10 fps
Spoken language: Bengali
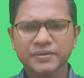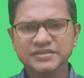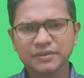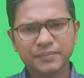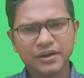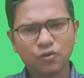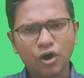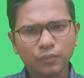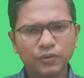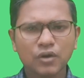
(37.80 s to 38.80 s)
ফ্রেন্ডস আপনারা
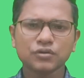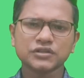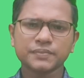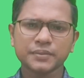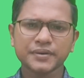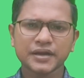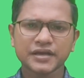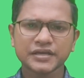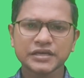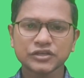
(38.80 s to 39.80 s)
কল্পনাও করতে পারবেন
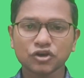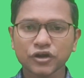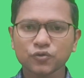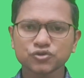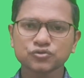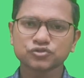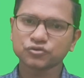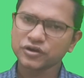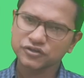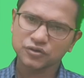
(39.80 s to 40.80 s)
না এ ধরনের ওষুধ
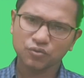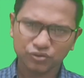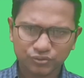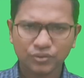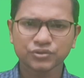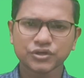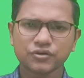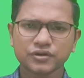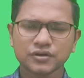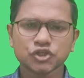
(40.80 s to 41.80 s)
শরীরের জন্য কতটা
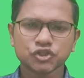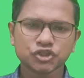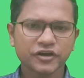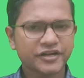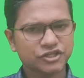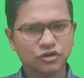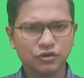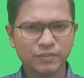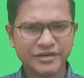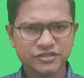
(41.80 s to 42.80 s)
ক্ষতিকর জ্বরের এ
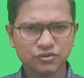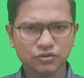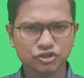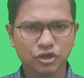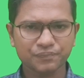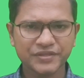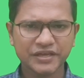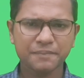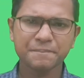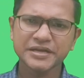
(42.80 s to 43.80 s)
সকল মেডিসিনগুলো সব
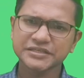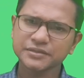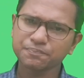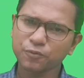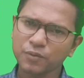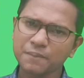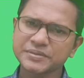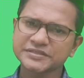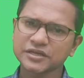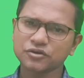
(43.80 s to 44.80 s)
থেকে বেশি প্রভাব
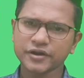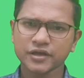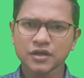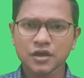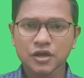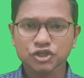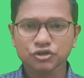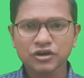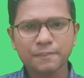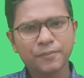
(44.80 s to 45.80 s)
বিস্তার করে
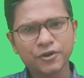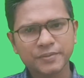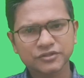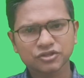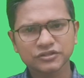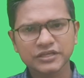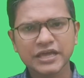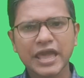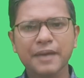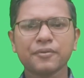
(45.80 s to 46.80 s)
শরীরের পরিপাকতন্ত্রে
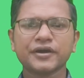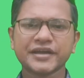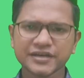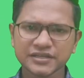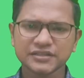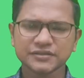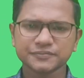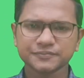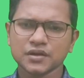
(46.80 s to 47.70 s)
এবং কিডনিতে